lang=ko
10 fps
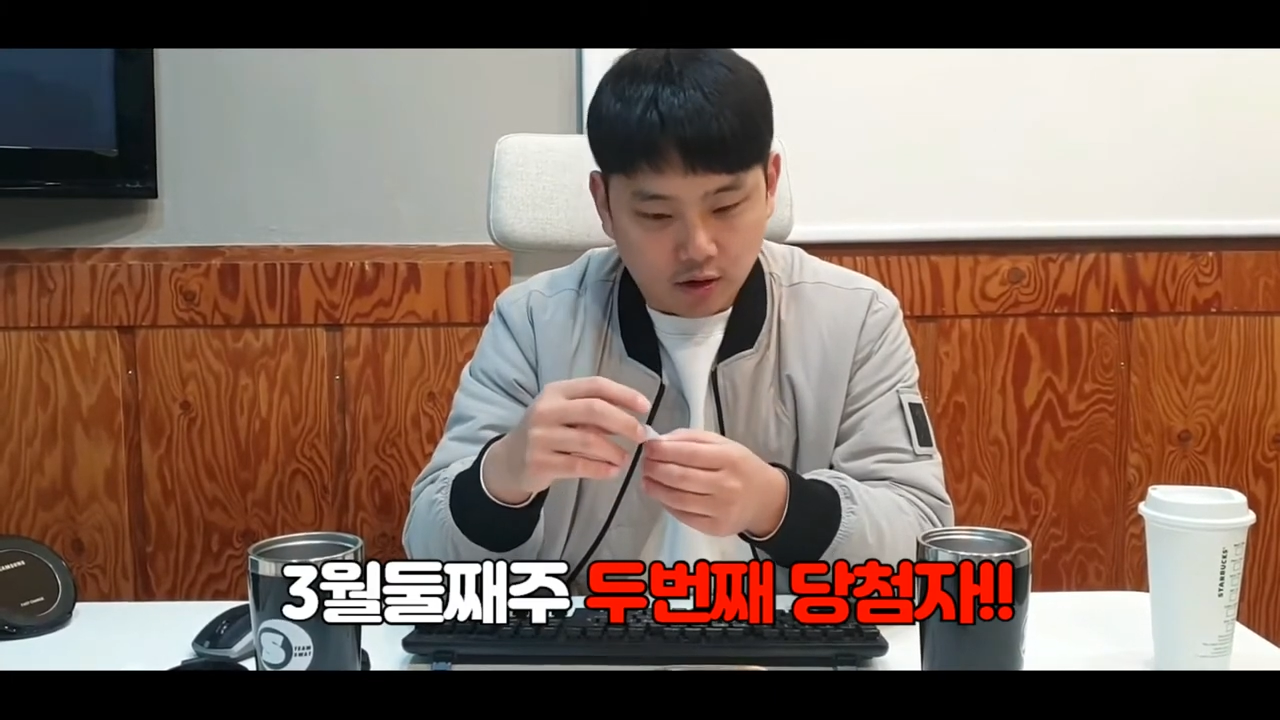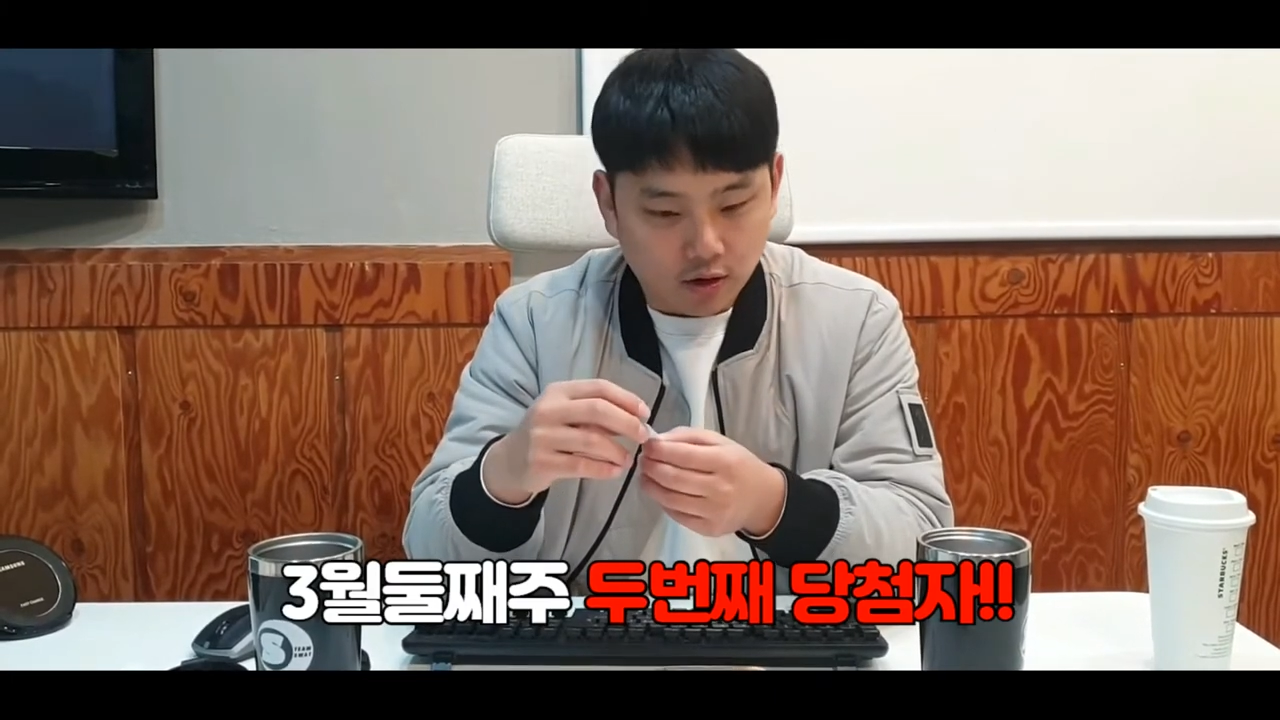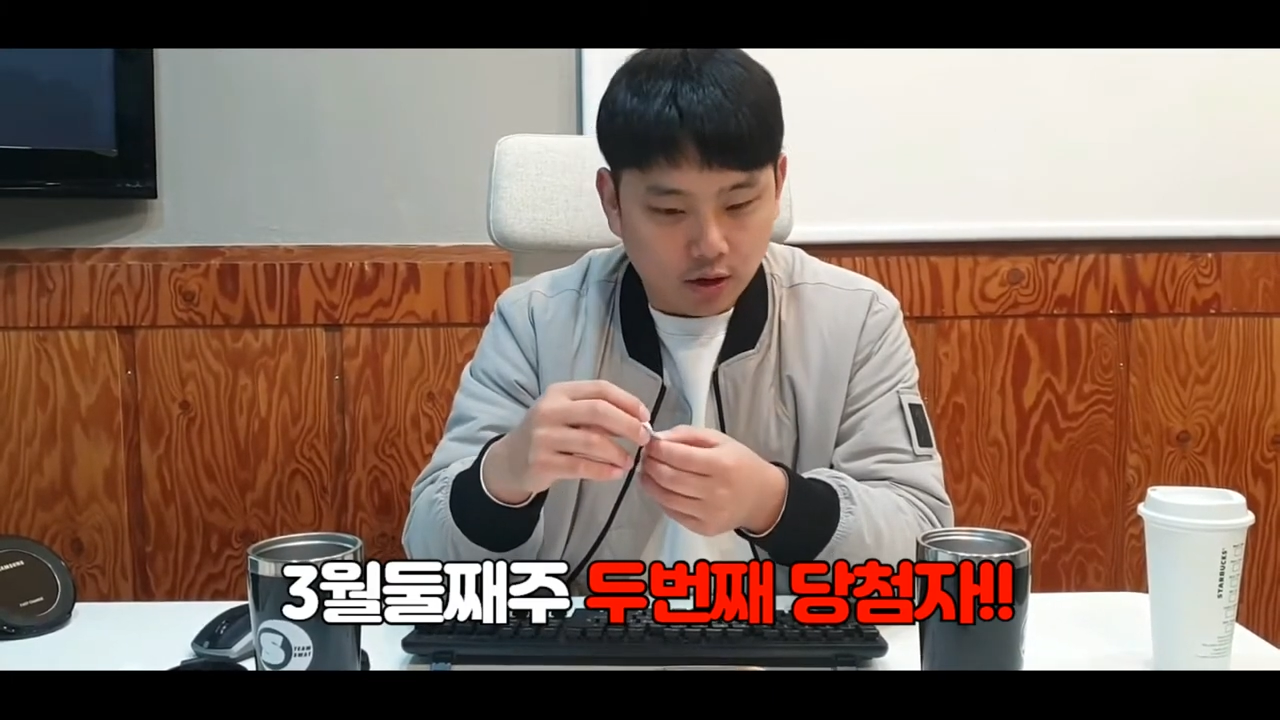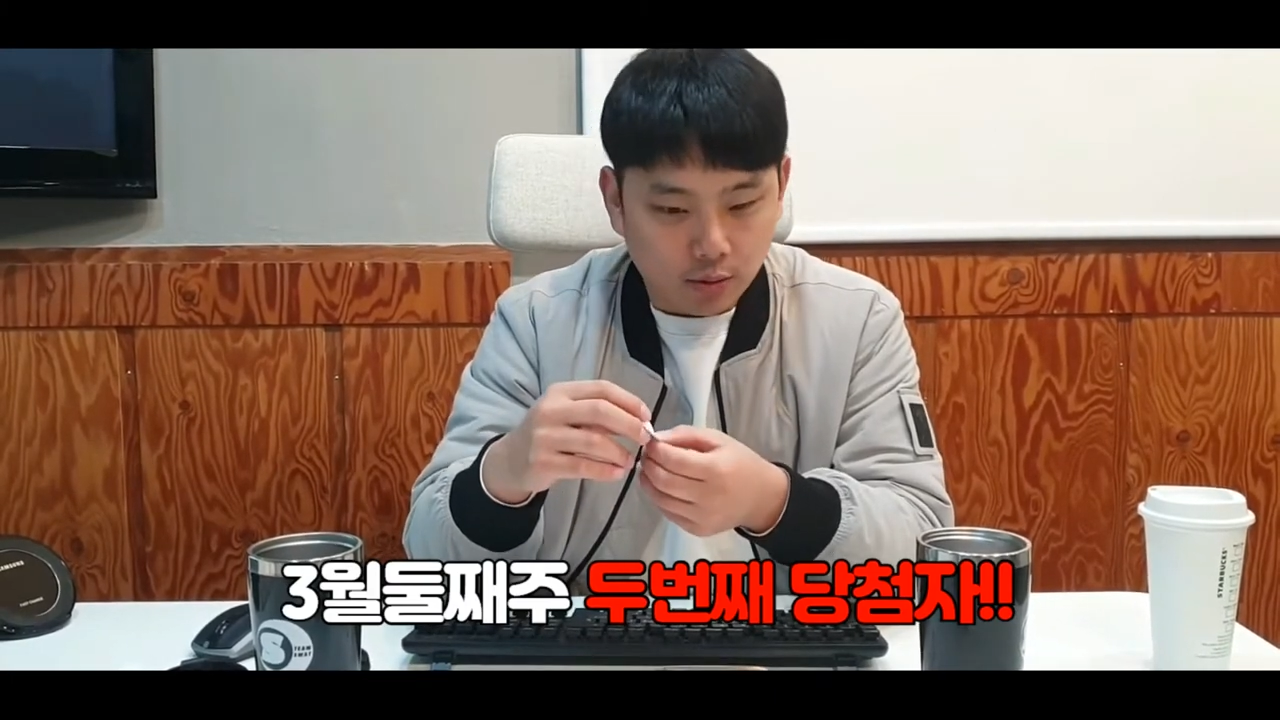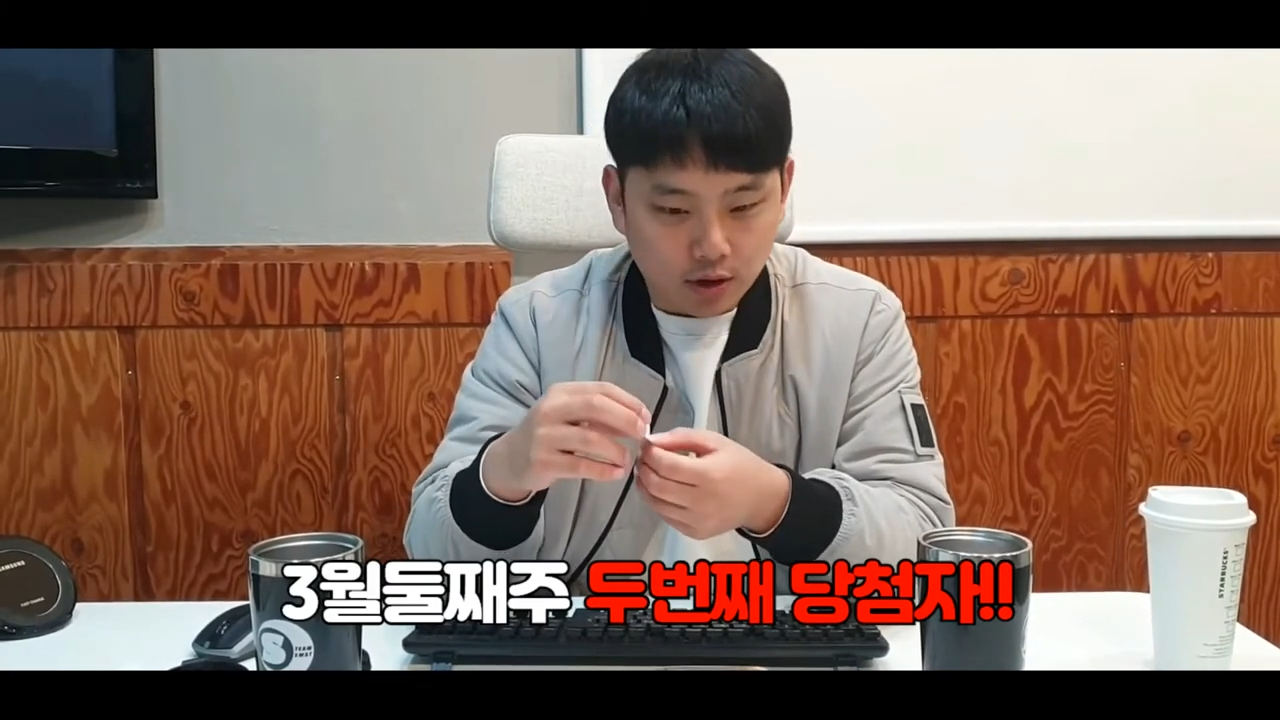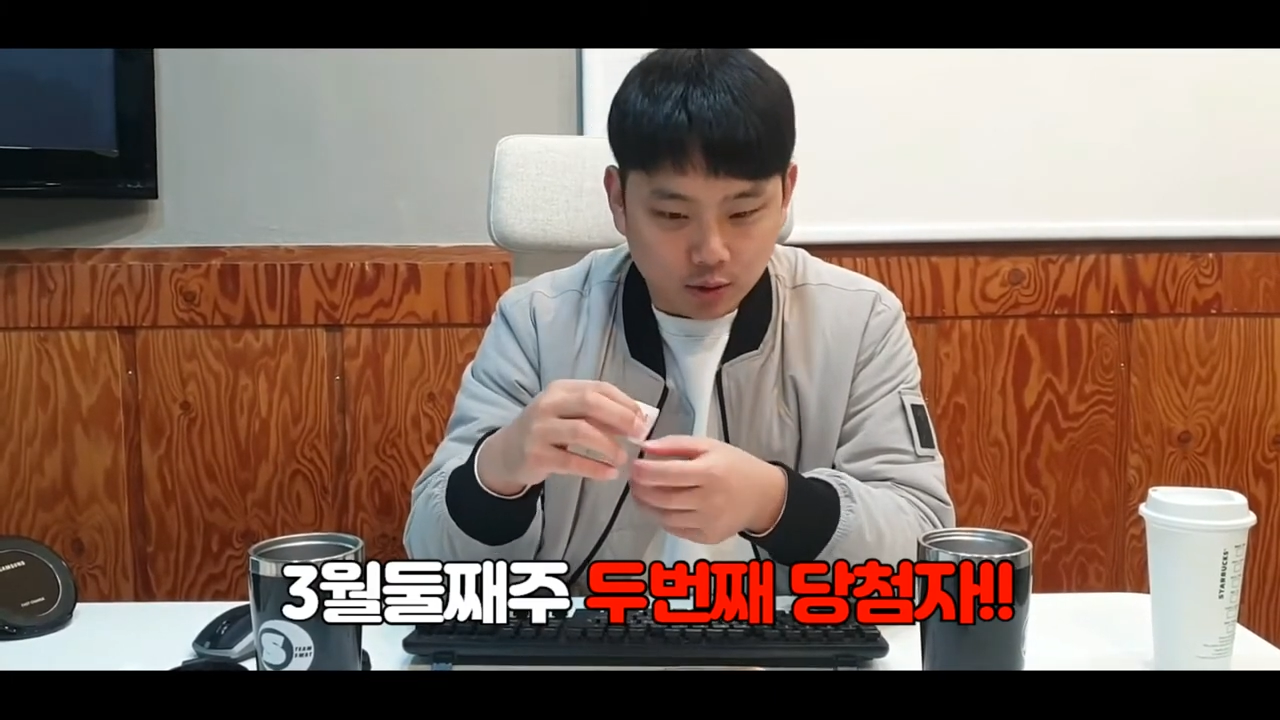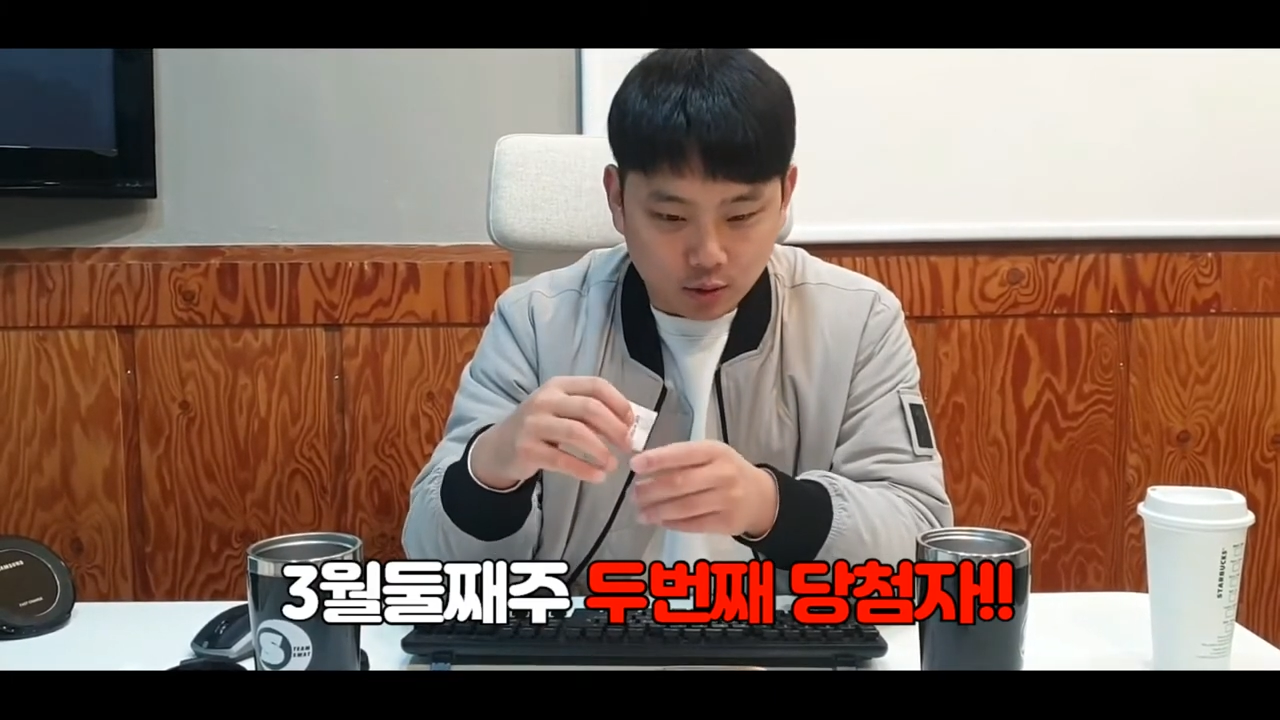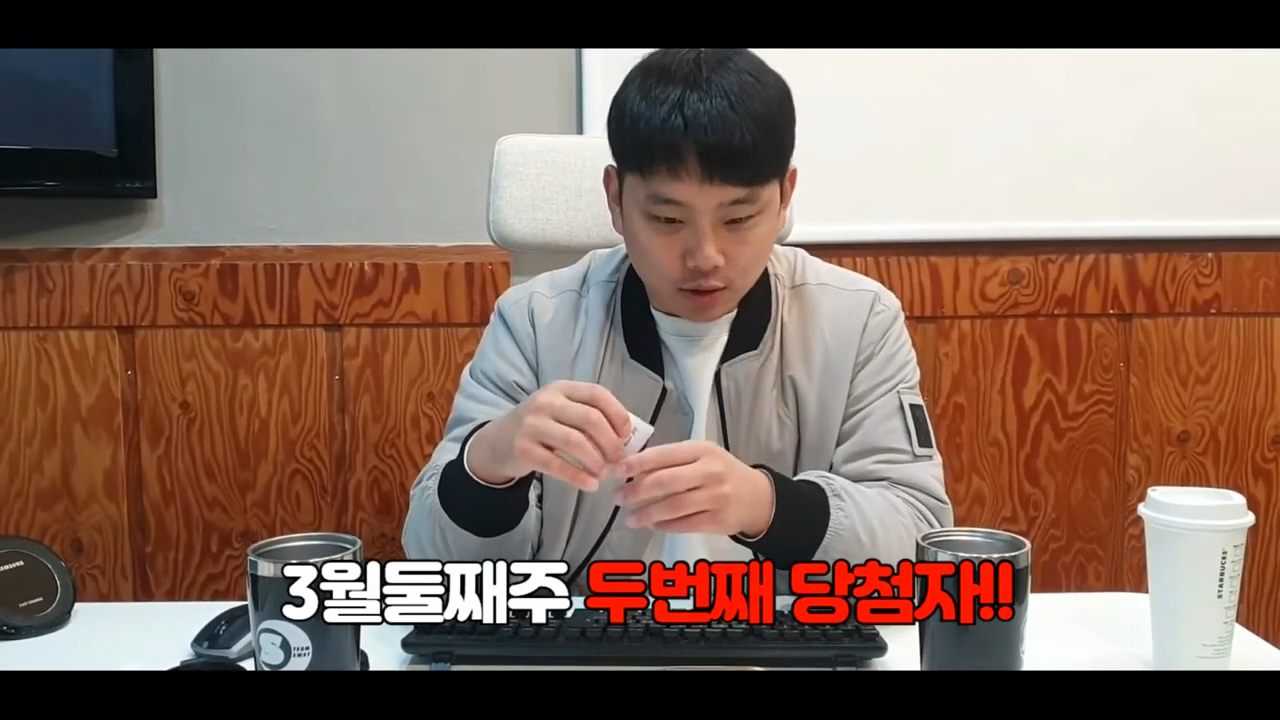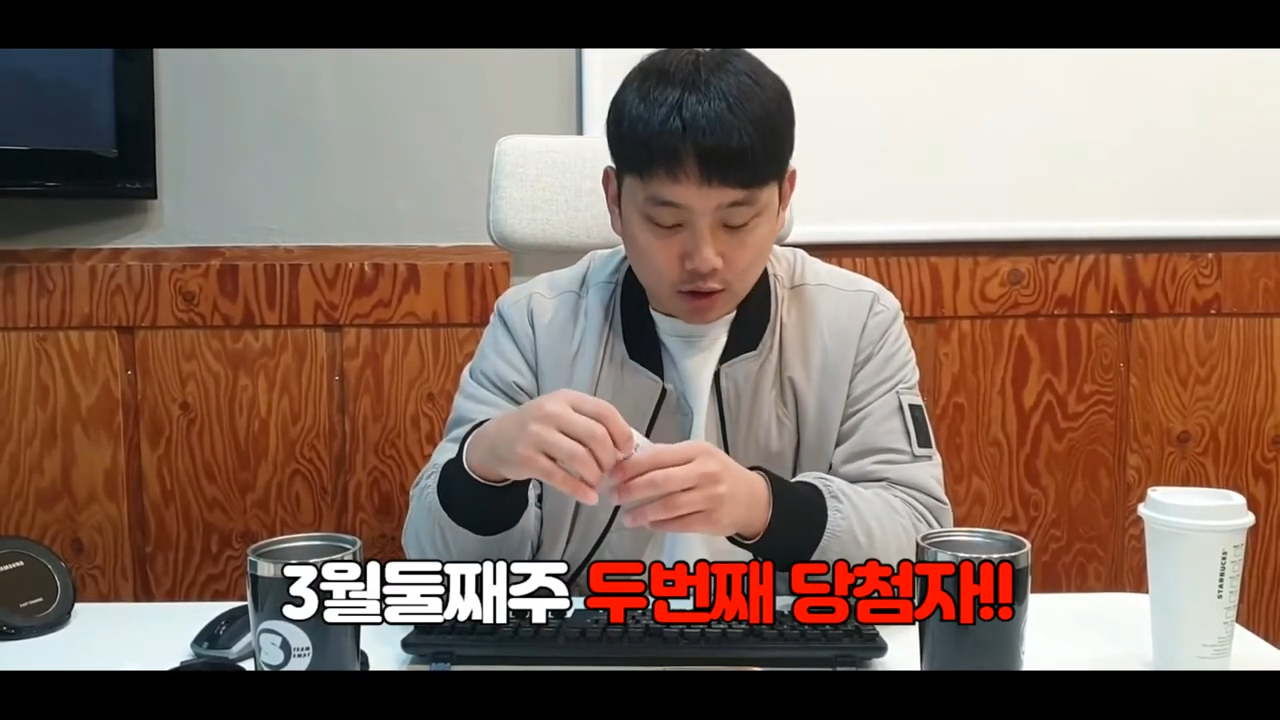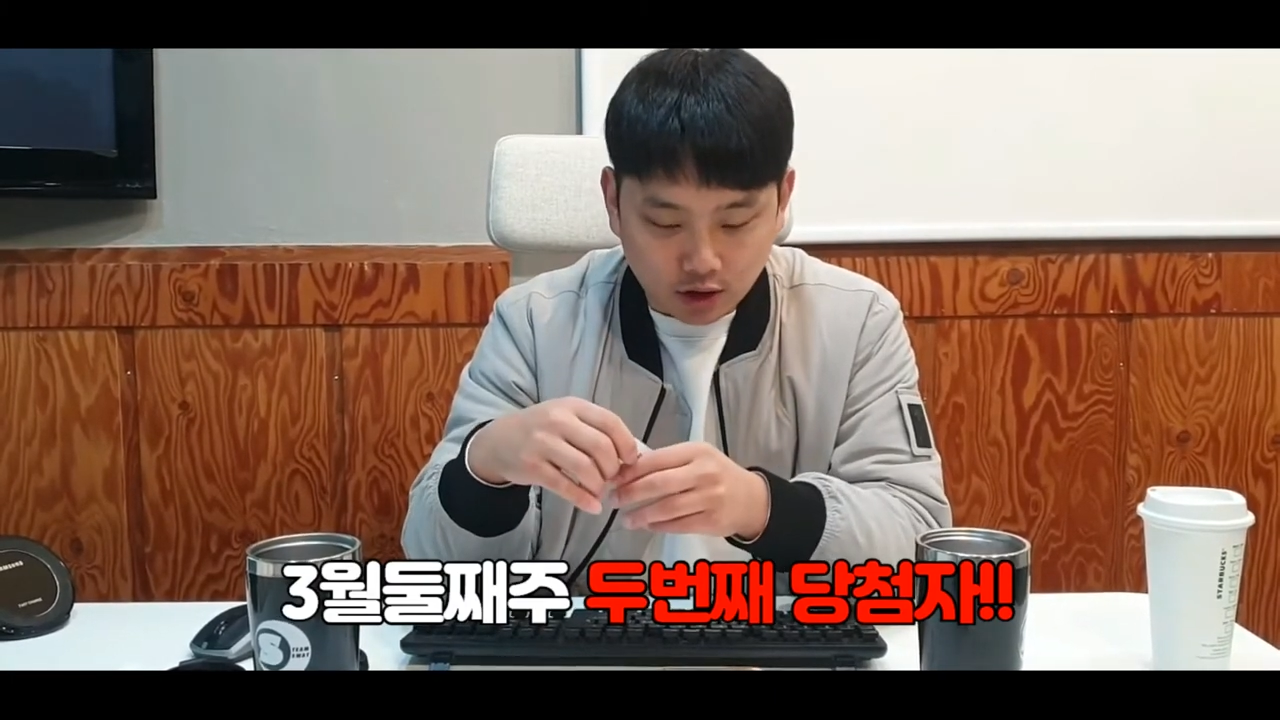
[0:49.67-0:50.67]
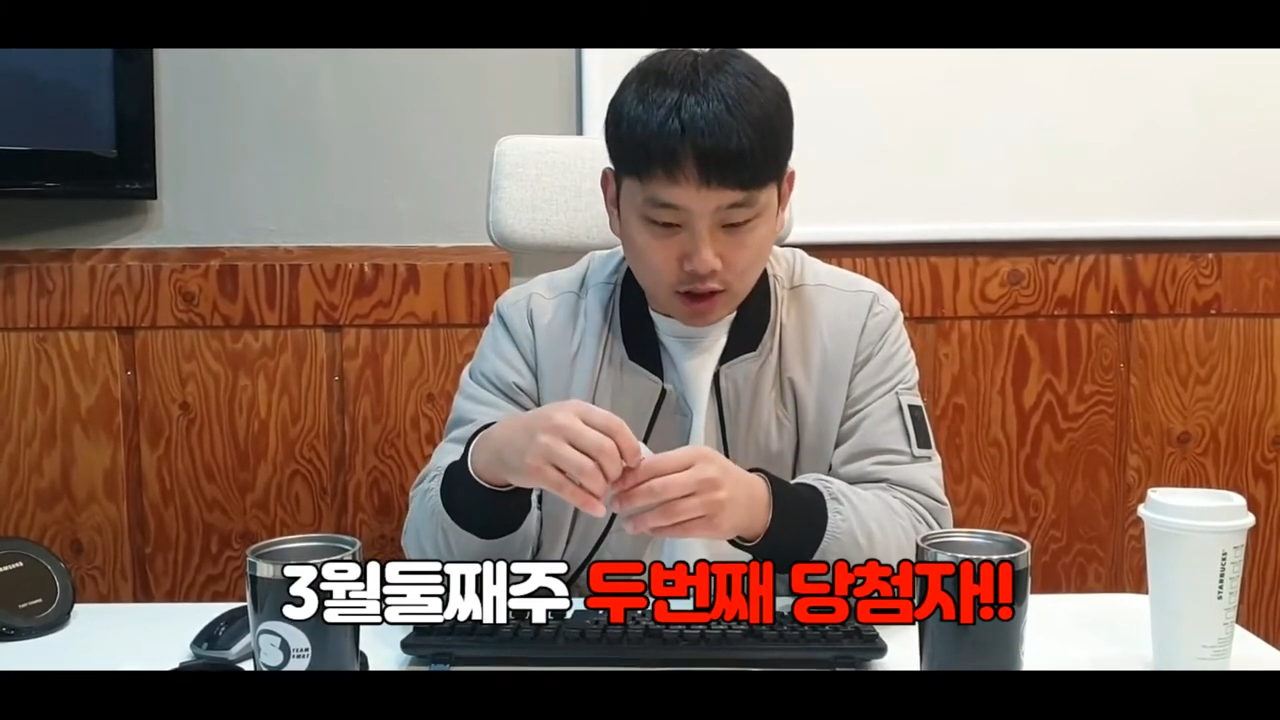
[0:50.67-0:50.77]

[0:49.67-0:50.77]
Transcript: 어, 이번에도